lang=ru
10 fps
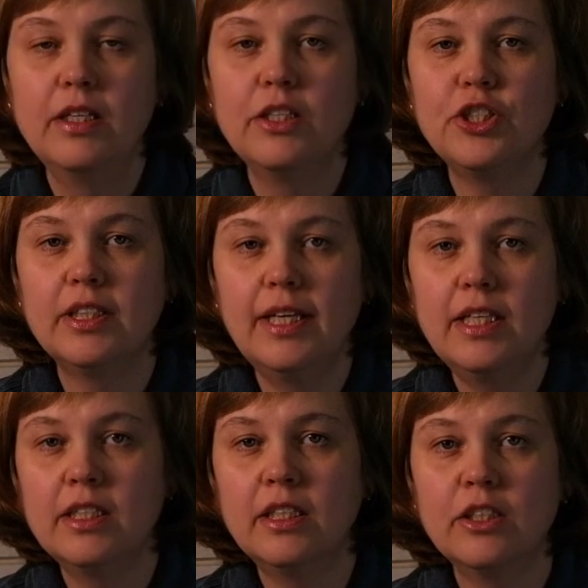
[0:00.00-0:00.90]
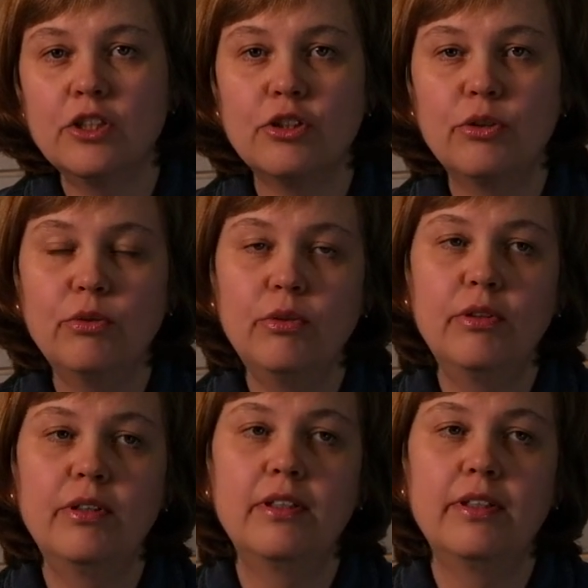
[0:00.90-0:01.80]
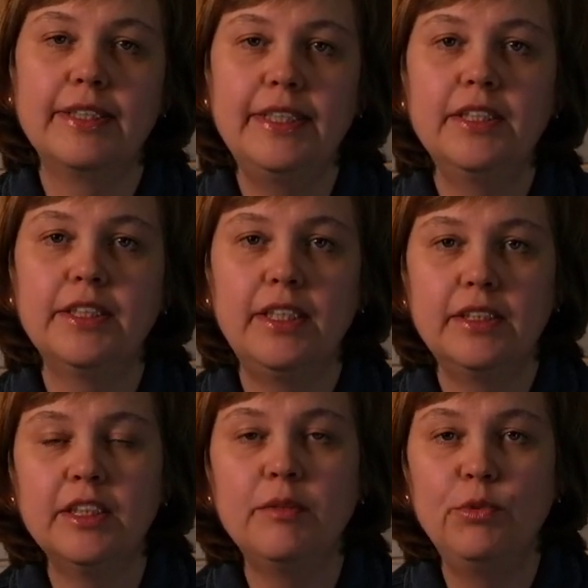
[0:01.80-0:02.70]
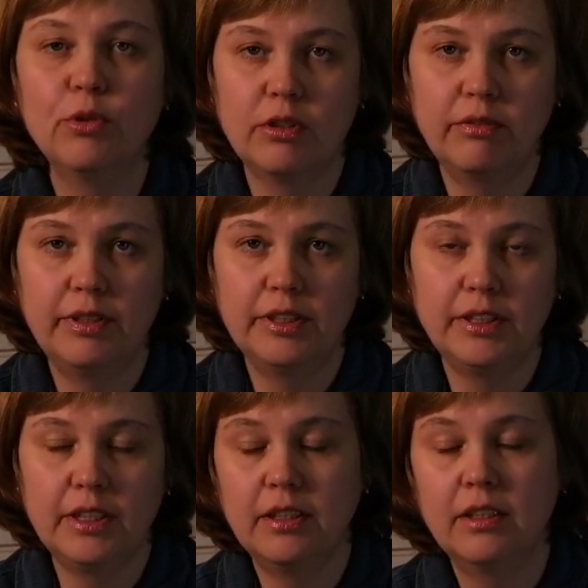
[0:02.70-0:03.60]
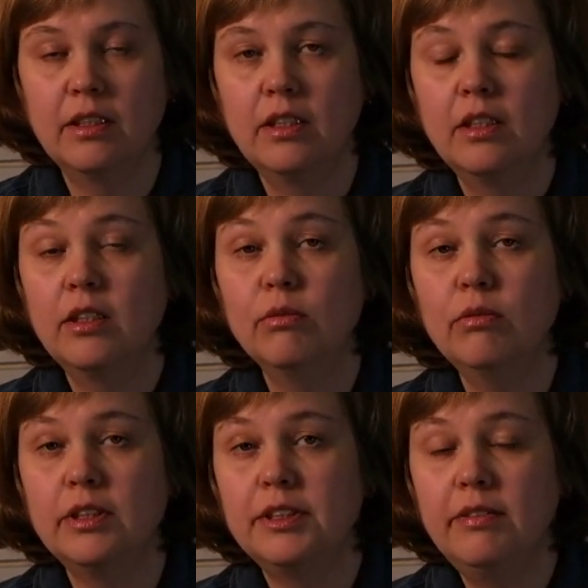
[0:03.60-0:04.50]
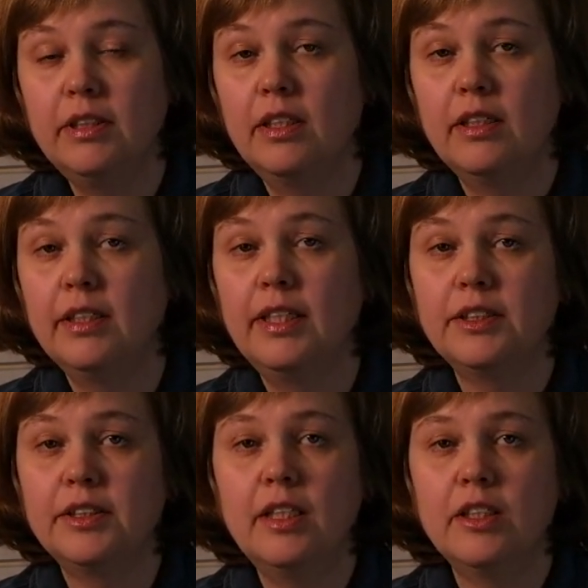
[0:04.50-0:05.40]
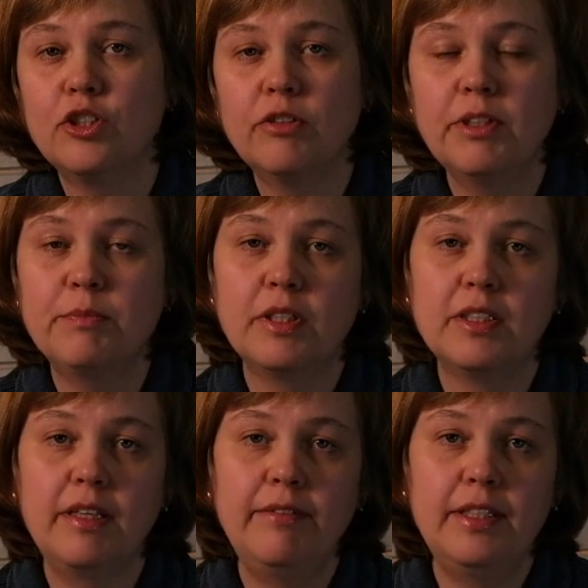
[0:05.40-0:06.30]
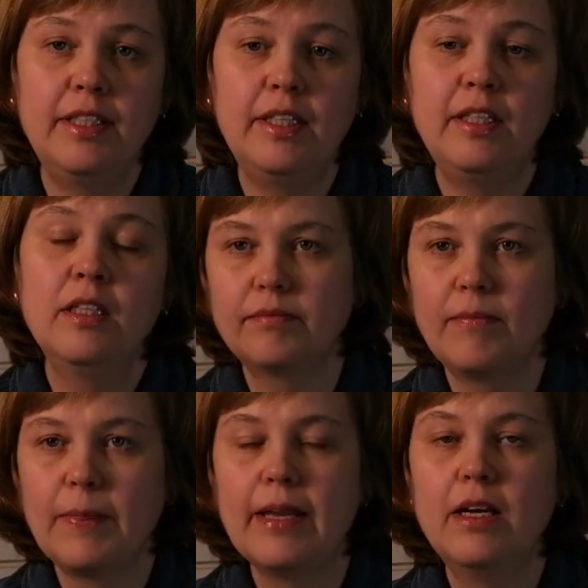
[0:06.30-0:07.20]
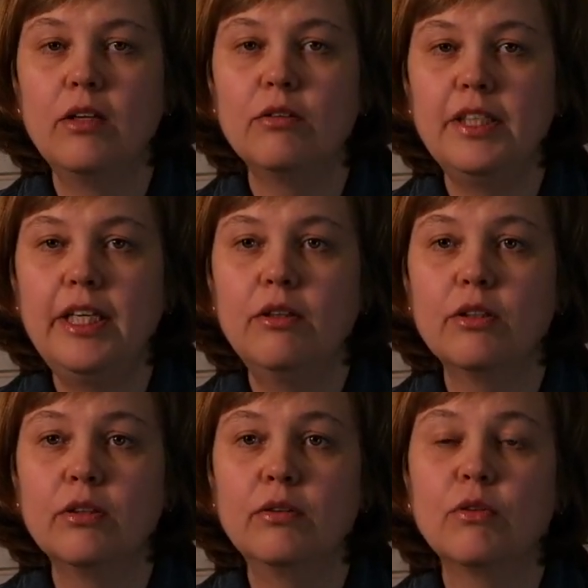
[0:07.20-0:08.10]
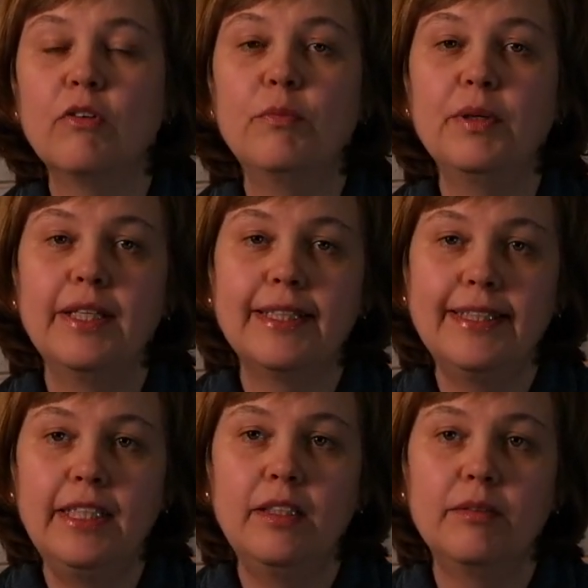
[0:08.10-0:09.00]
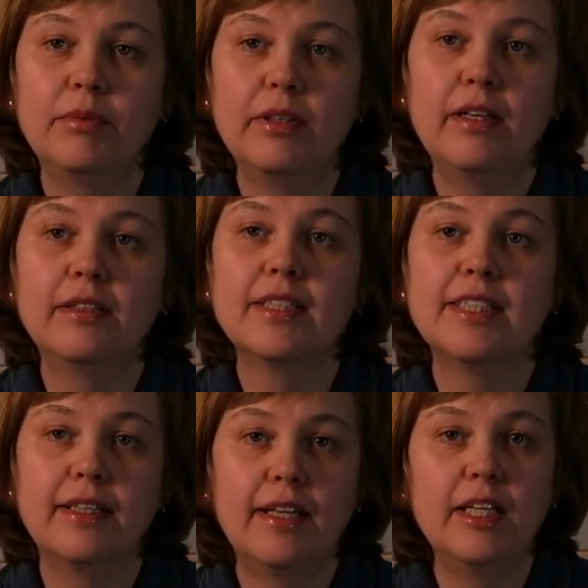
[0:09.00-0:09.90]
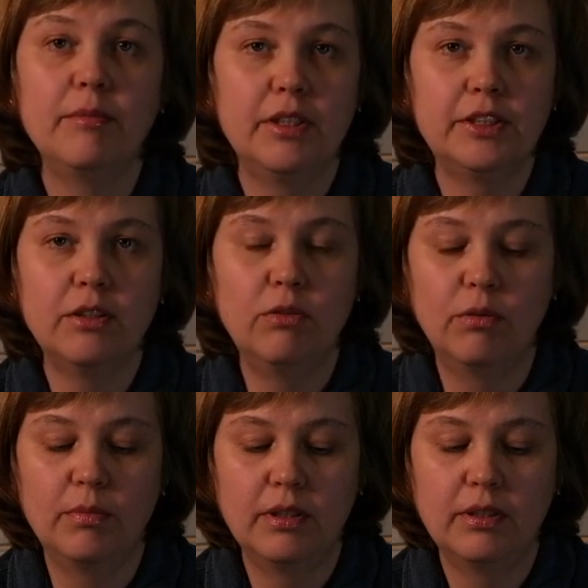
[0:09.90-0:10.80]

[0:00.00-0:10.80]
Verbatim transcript: Считается, что латинский язык – мертвый язык. Ну, действительно, не осталось живых представителей, людей, у кого бы латынь была национальным языком.